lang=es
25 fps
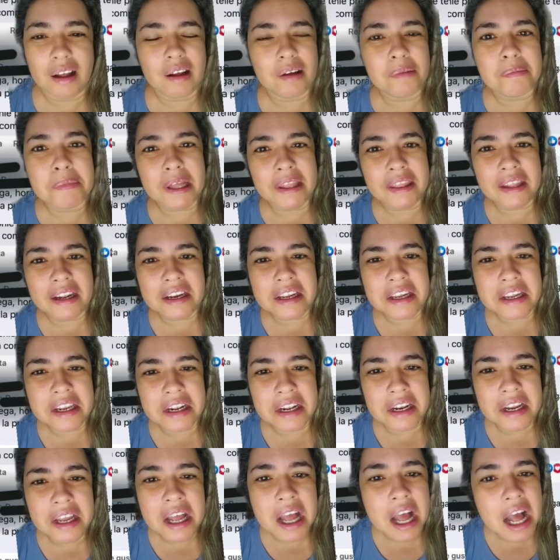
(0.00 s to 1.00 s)

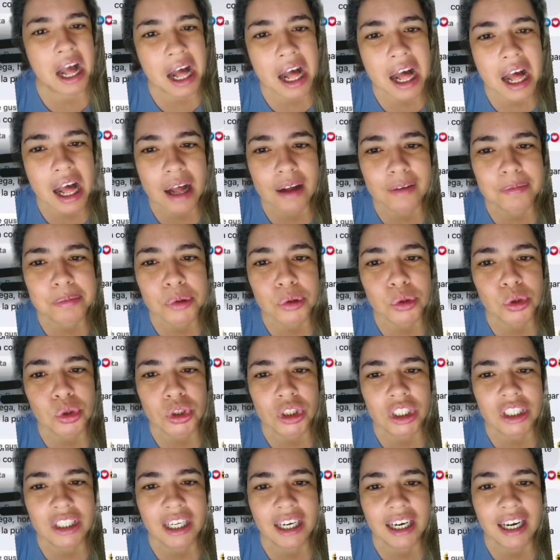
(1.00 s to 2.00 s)
Madeline, ah, pues
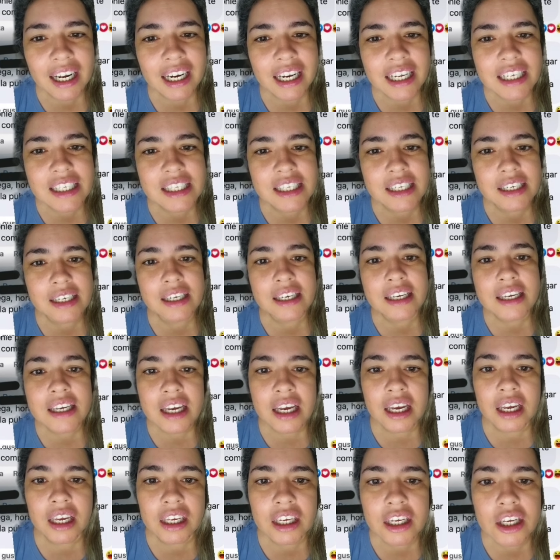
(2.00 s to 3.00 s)
usted hágale así
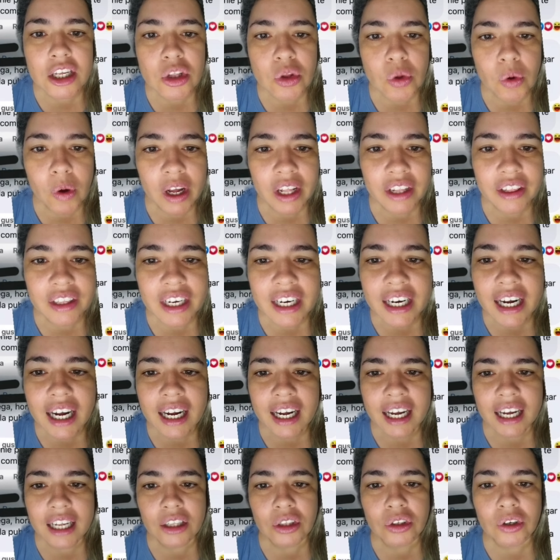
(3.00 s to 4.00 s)
y no ande
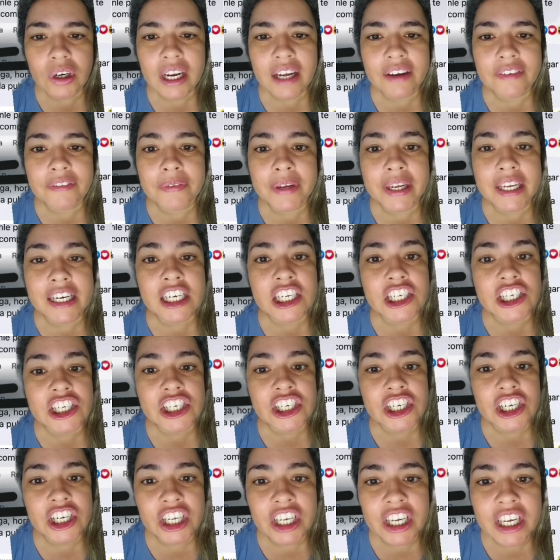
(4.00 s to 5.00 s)
jacando la
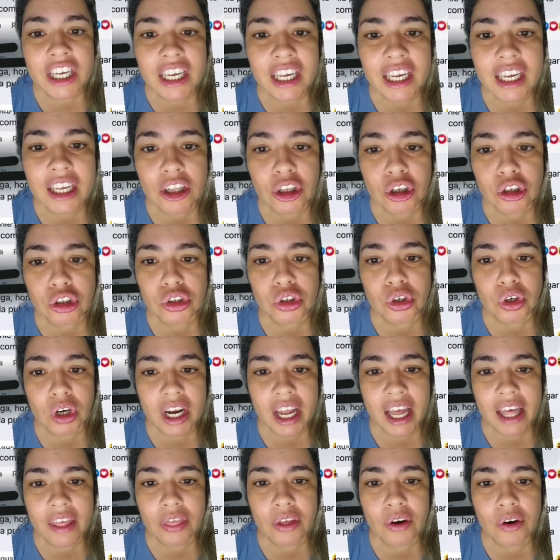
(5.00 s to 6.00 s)
perch en otro
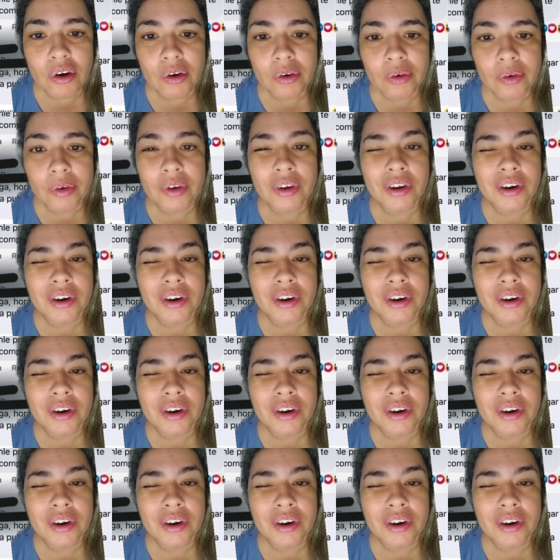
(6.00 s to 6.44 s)
lado.